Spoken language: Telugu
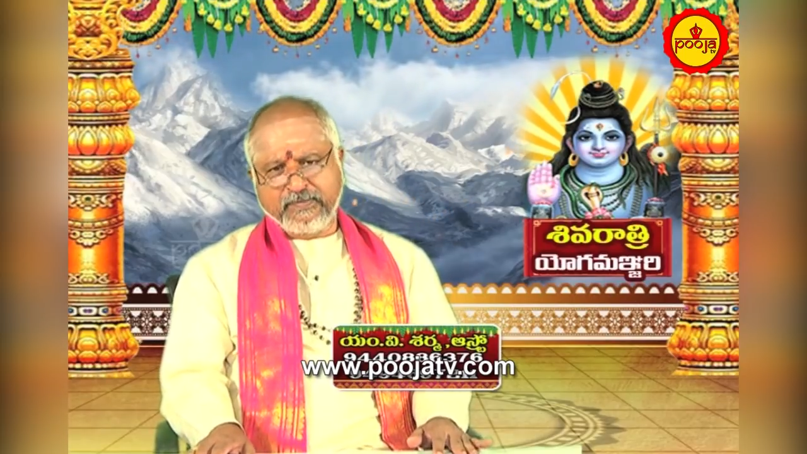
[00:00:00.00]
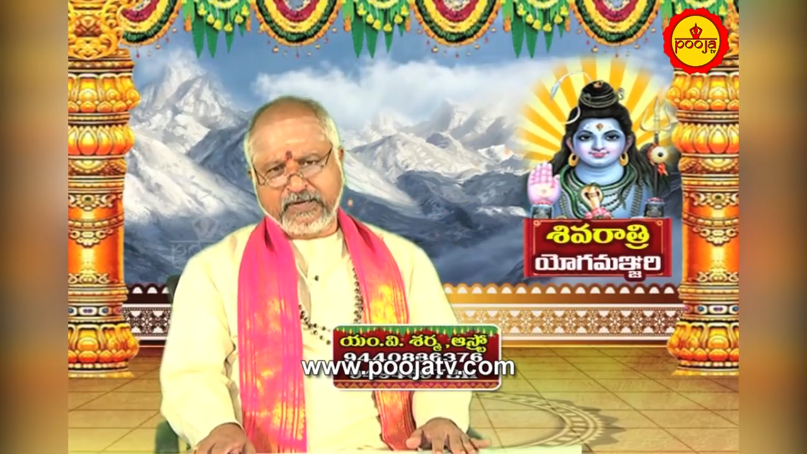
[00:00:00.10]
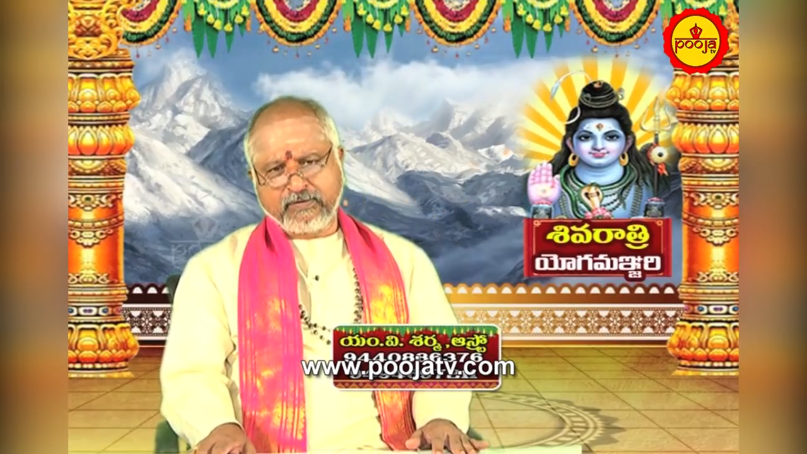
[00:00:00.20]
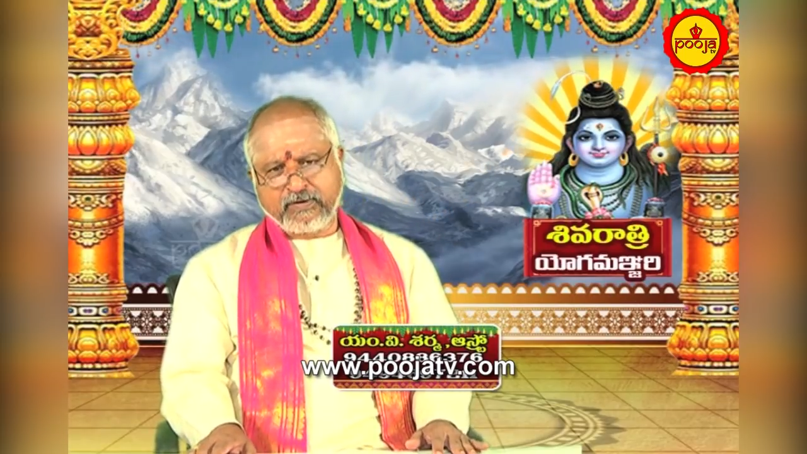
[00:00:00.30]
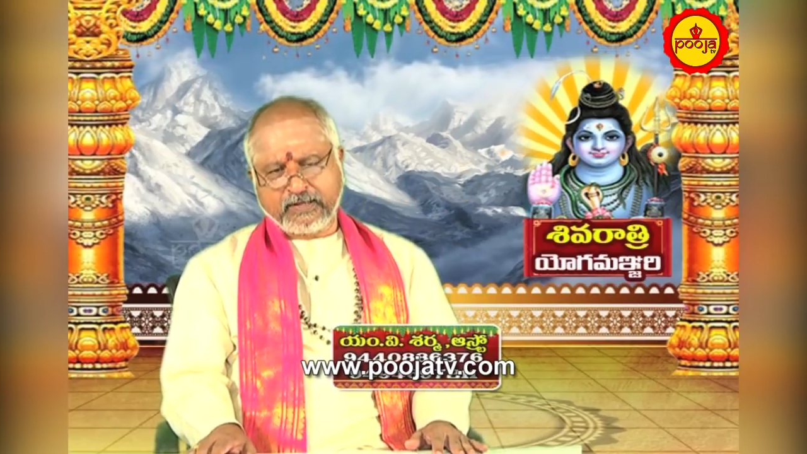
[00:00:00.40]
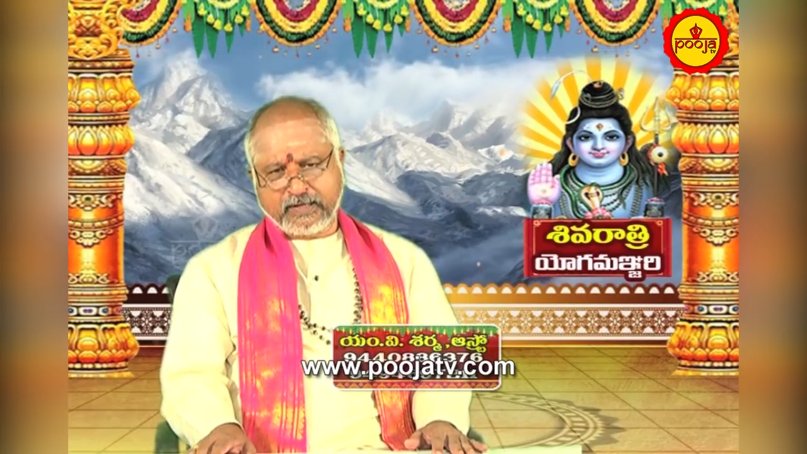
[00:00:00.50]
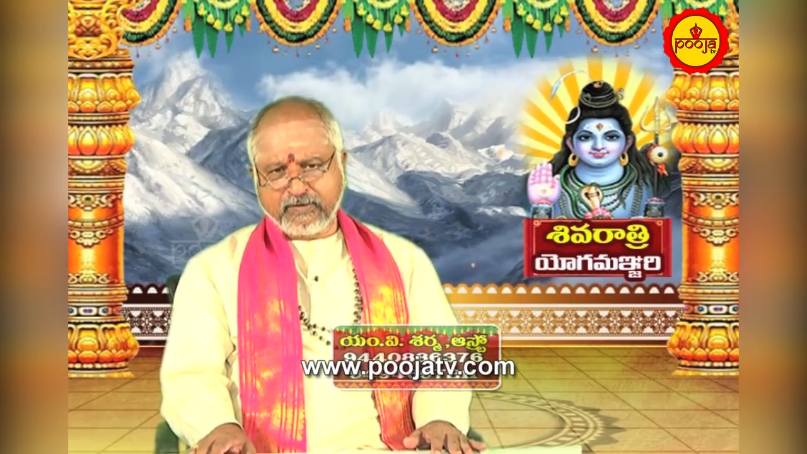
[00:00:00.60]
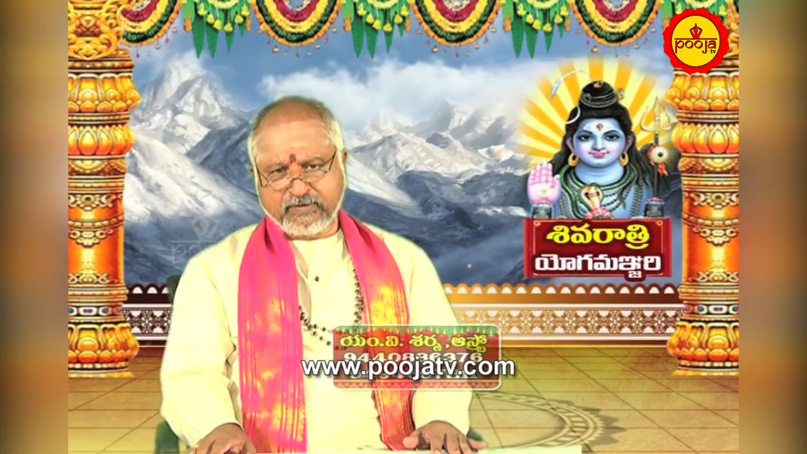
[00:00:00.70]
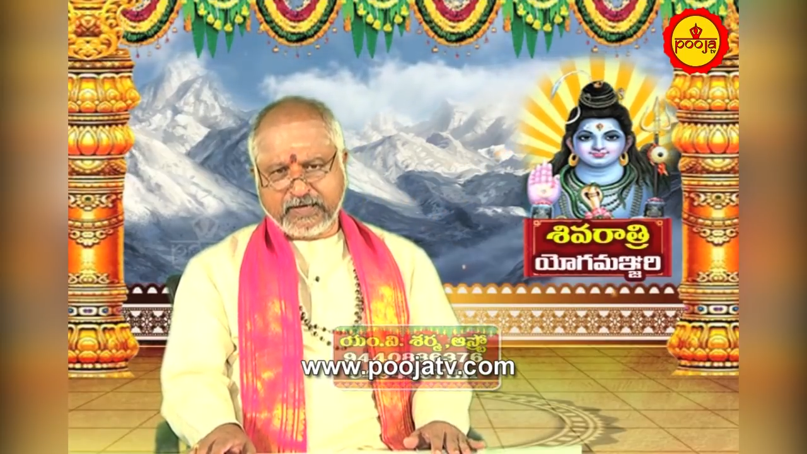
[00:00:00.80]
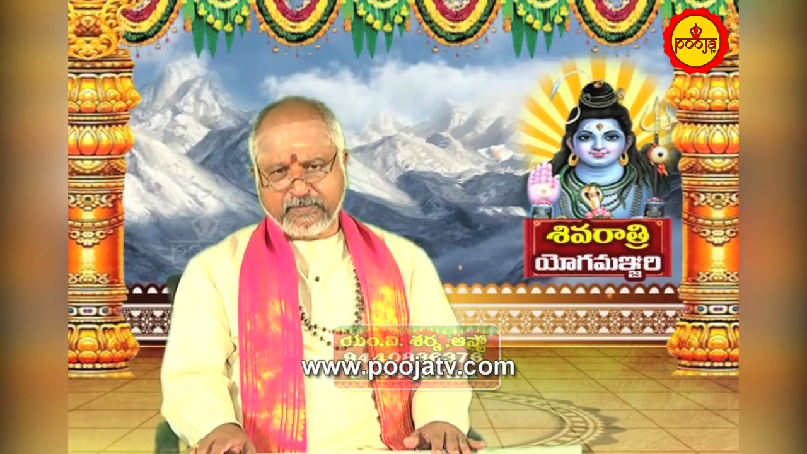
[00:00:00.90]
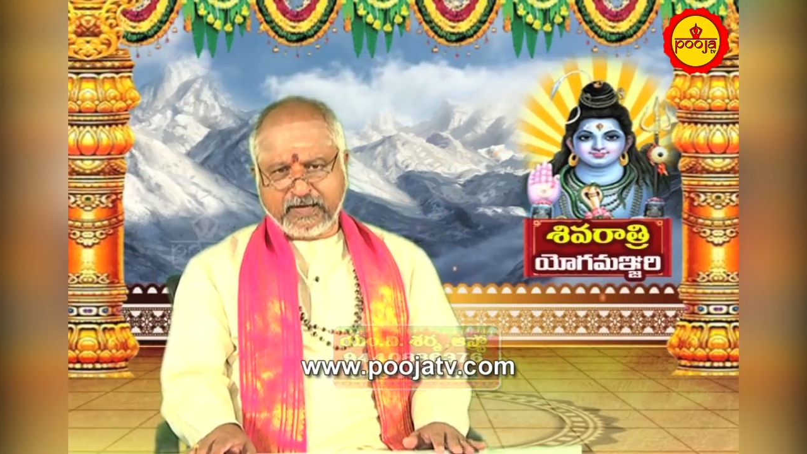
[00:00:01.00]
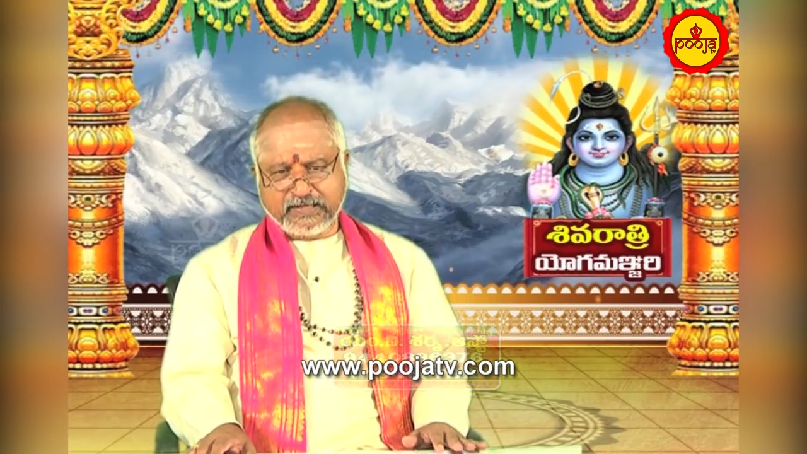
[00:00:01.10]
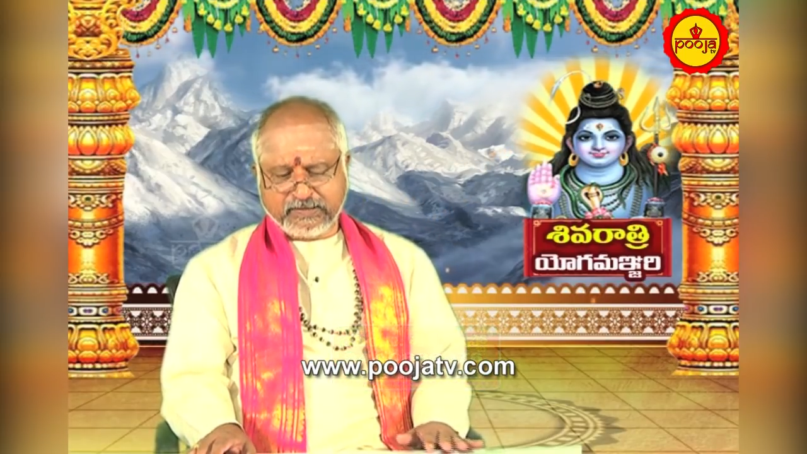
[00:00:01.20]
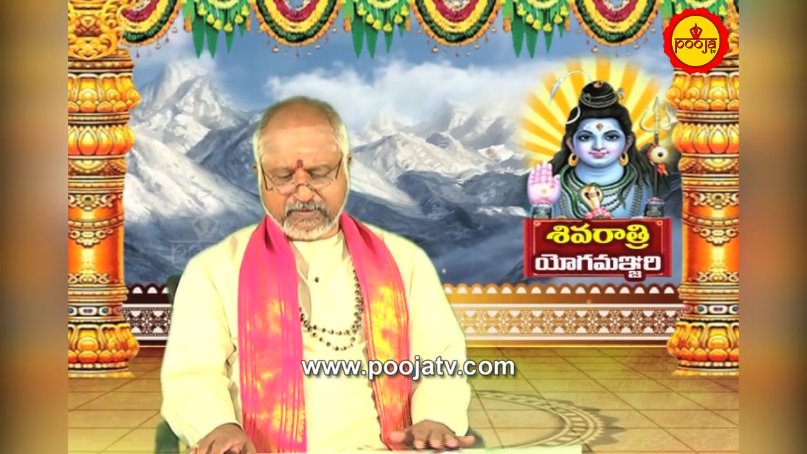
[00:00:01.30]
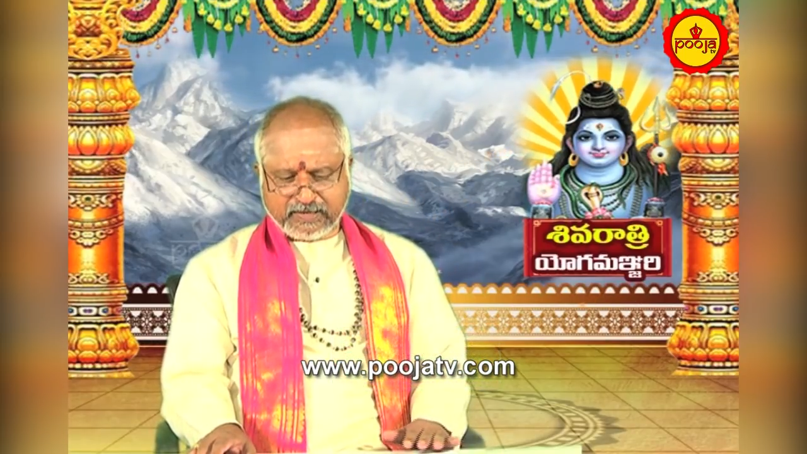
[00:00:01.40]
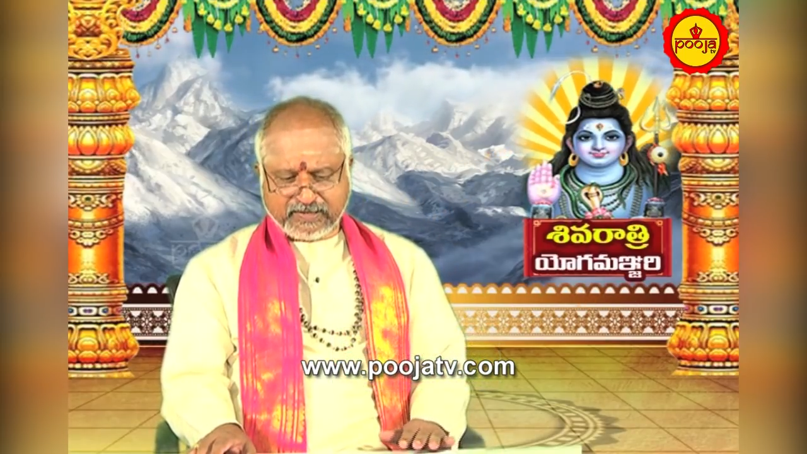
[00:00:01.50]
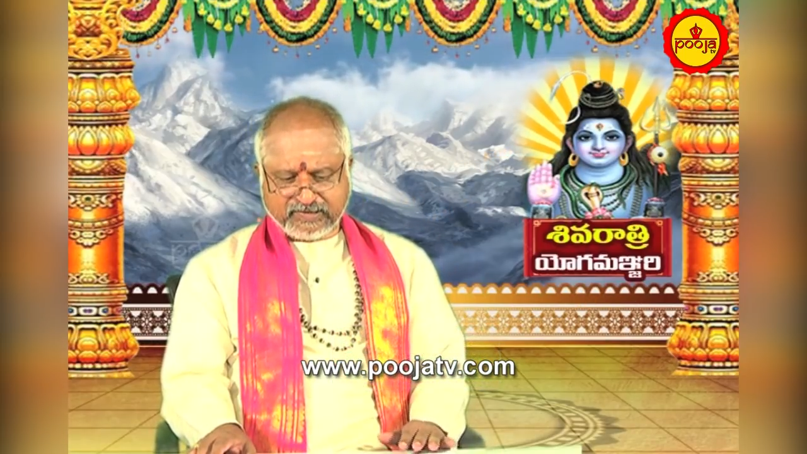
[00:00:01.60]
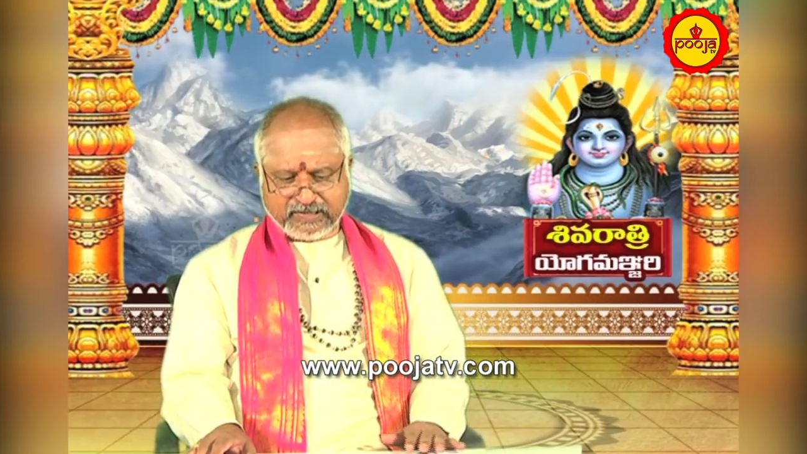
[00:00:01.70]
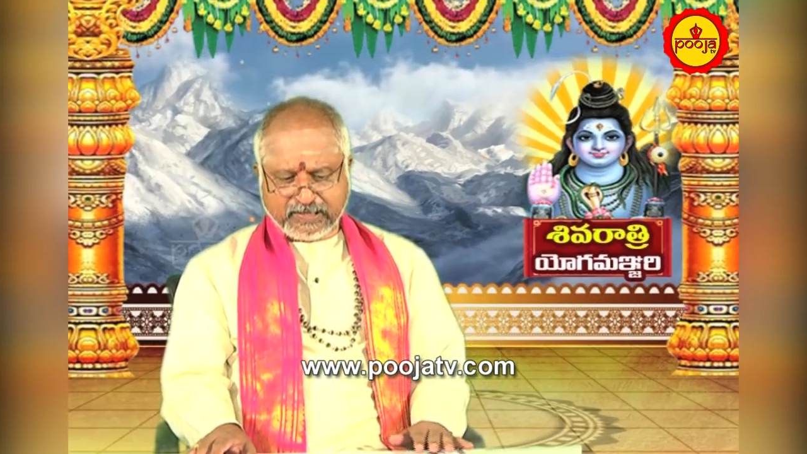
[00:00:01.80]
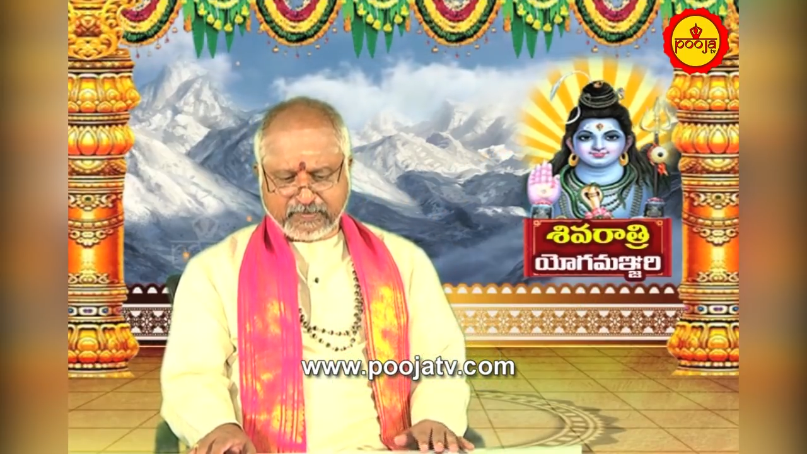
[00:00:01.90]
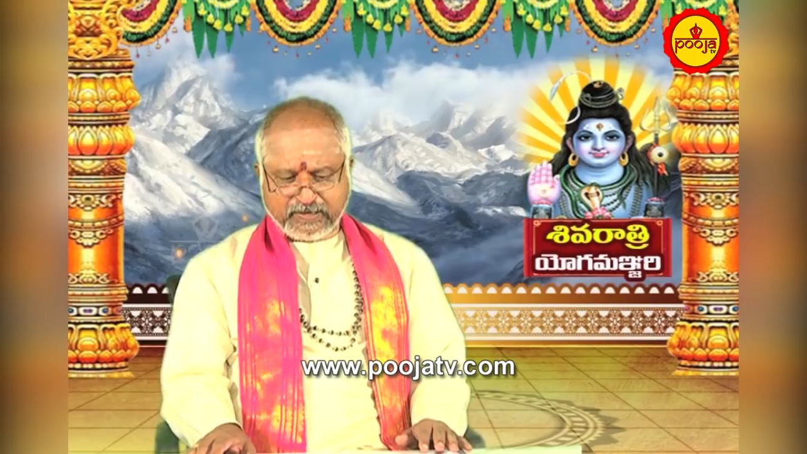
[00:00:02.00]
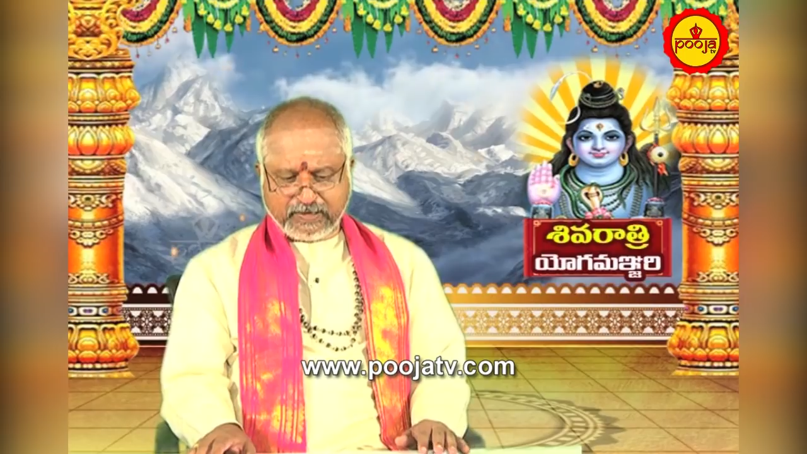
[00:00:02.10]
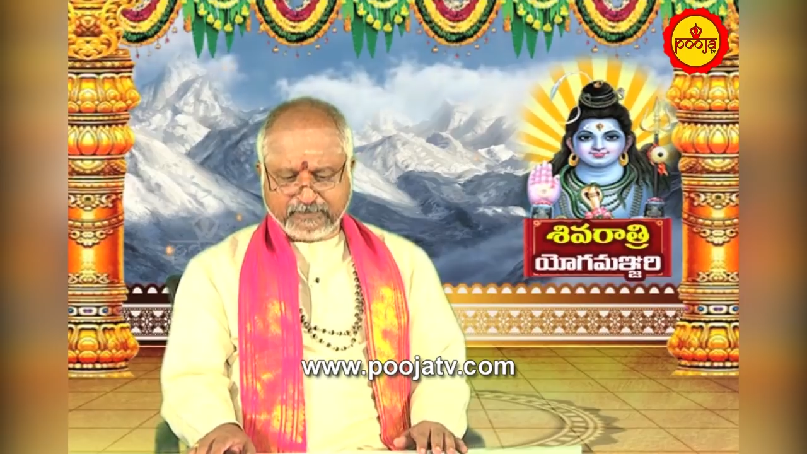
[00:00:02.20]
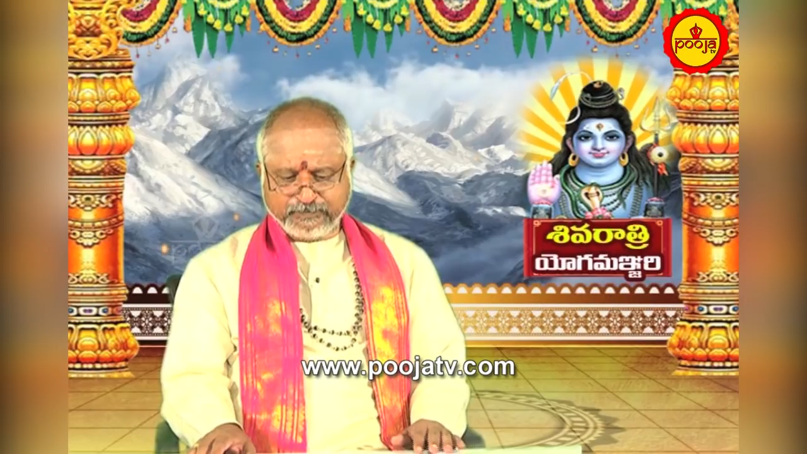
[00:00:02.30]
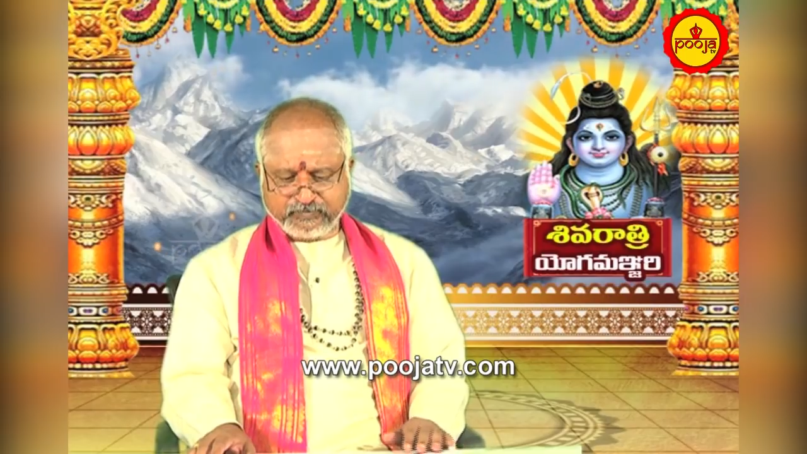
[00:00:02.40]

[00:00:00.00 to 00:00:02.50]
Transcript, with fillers: మనకు కథలు ఉన్నాయి మహాశివరాత్రి సందర్భంగా